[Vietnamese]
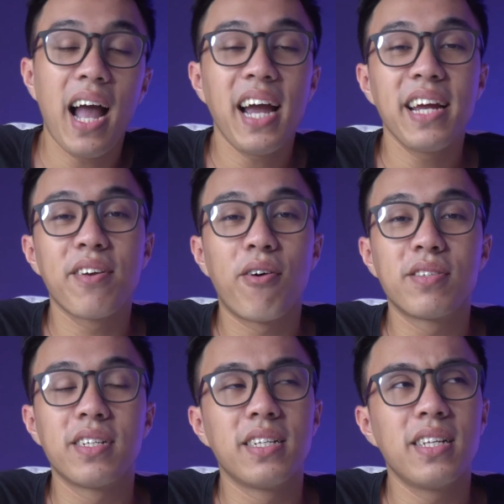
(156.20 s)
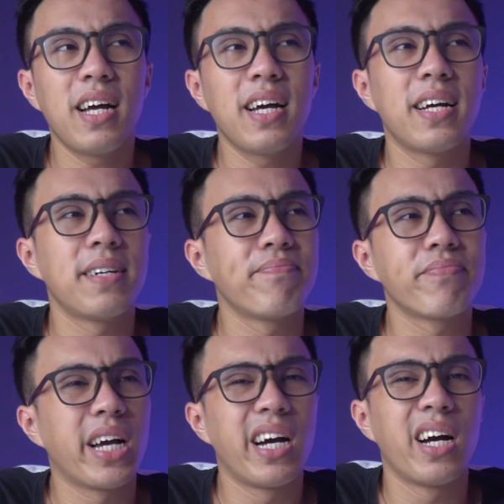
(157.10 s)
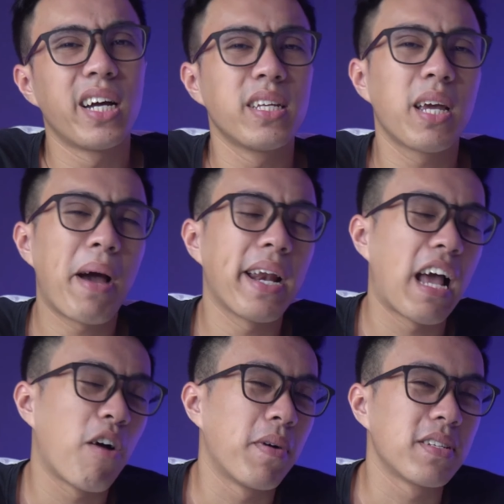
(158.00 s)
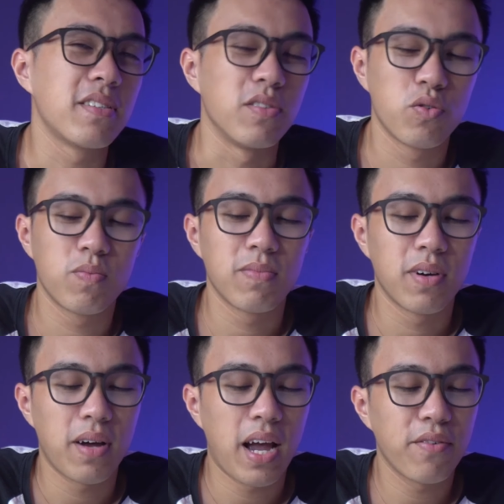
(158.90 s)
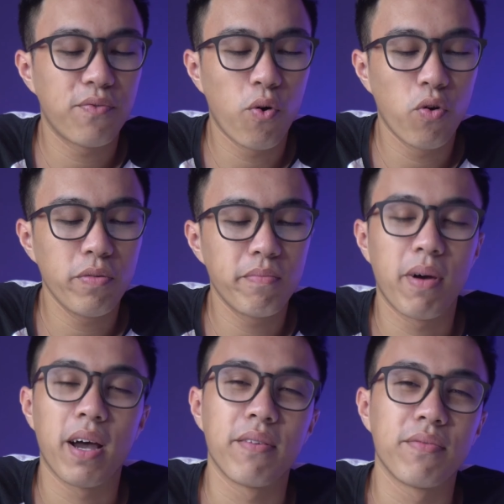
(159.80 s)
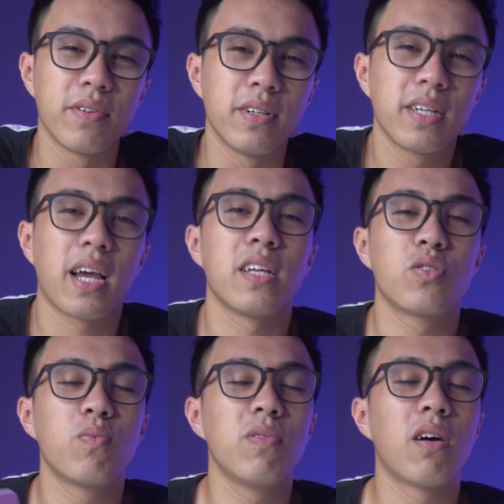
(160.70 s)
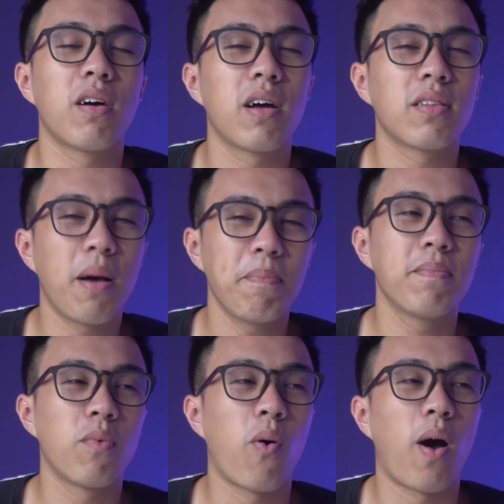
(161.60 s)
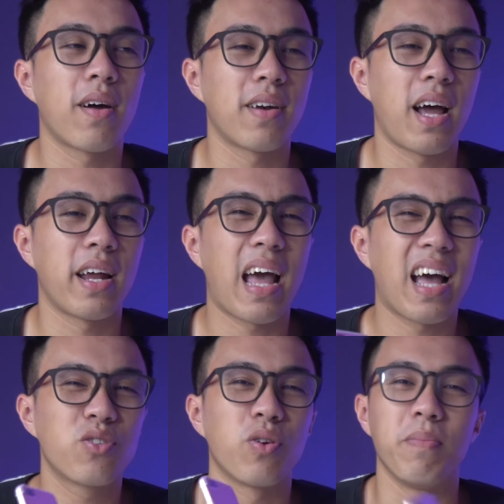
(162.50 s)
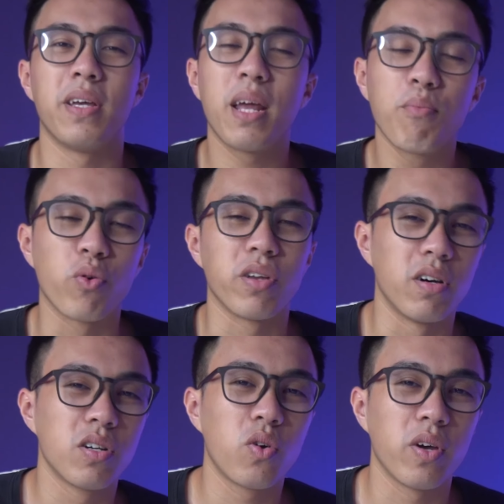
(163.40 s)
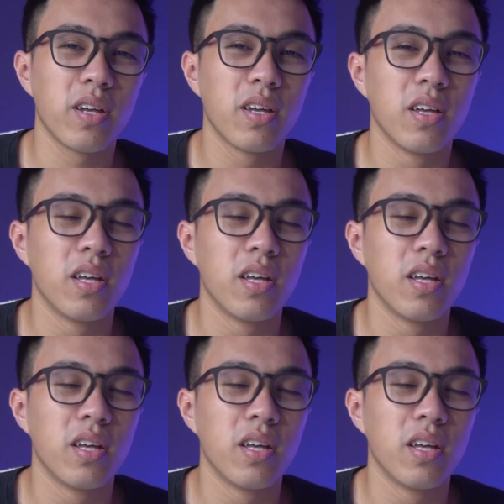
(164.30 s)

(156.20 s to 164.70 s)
hai đó chính là uh, những cái bạn nào mà sử dụng à, iPhone mà với cái dung lượng thấp hoặc là đã chuẩn bị hết bộ nhớ rồi ấy,